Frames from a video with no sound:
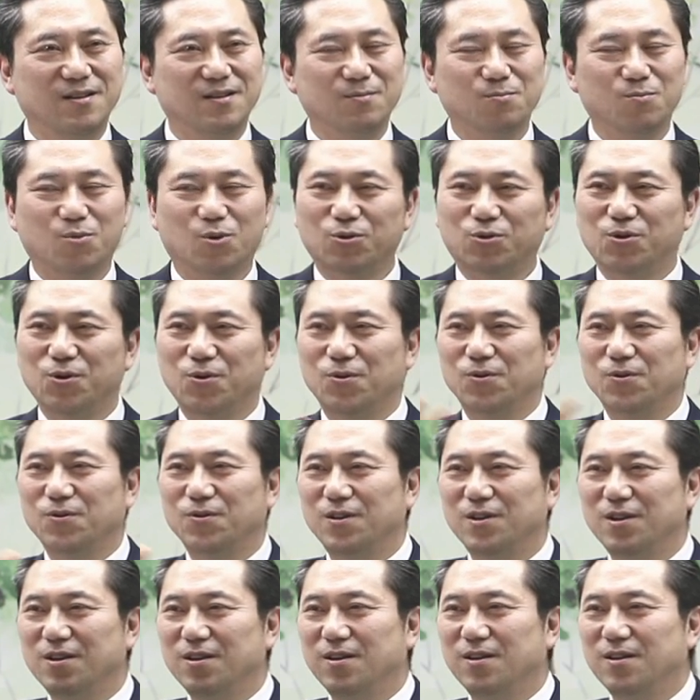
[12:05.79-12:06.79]
보통
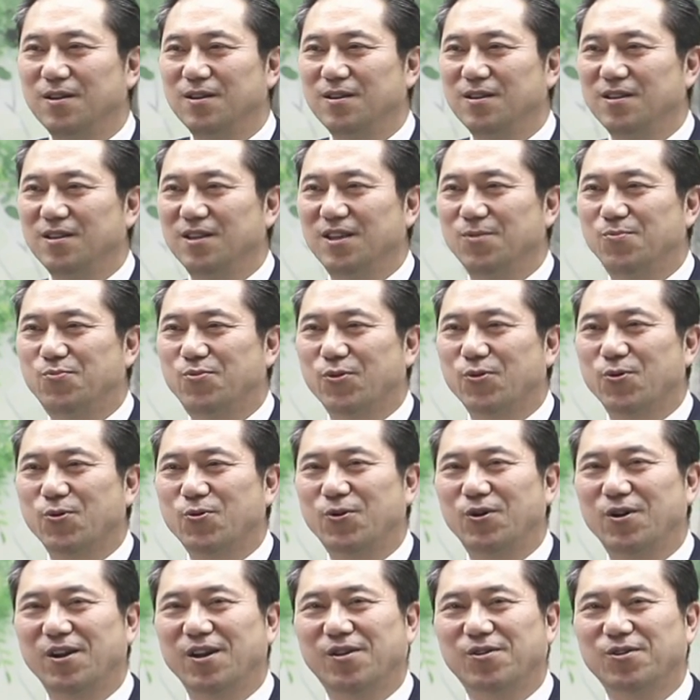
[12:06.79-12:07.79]
이
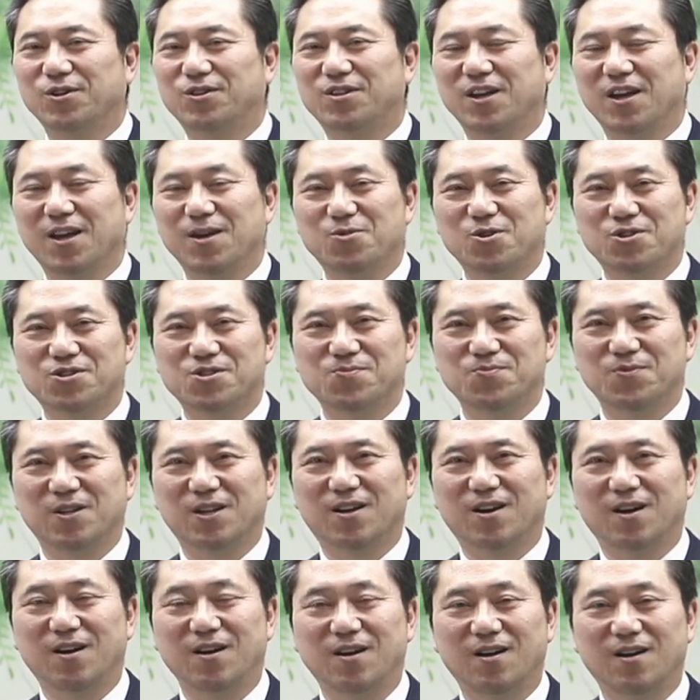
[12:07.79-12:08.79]
브로콜리를 어떻게 먹습니까?